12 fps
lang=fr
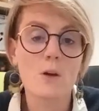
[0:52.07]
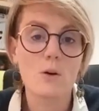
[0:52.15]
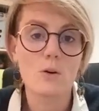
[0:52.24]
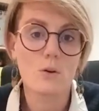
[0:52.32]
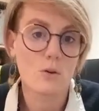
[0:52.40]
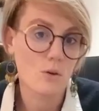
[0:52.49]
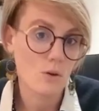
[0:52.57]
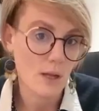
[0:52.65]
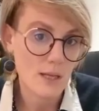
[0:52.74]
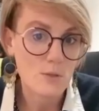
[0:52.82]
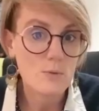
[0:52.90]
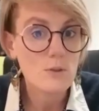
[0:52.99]
euh, à
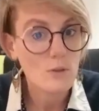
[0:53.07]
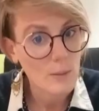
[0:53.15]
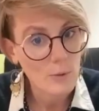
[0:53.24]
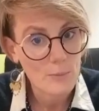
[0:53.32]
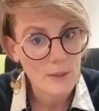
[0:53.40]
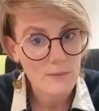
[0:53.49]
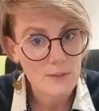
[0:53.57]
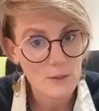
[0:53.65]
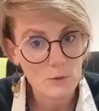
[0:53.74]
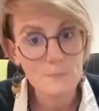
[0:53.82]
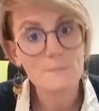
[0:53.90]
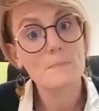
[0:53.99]
la suite de la première vidéo.